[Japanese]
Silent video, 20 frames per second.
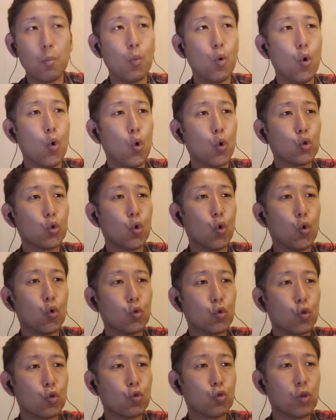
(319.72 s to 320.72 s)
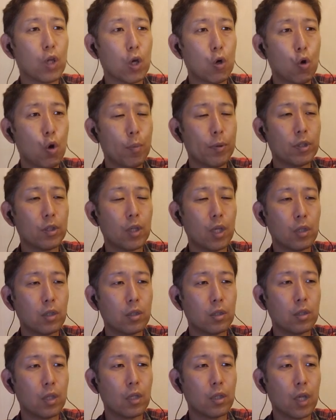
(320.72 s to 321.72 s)
もう音ほんと少ないここまで
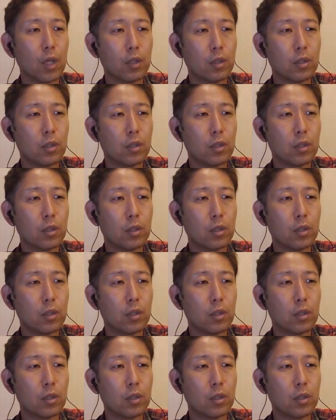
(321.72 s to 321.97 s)
ダダ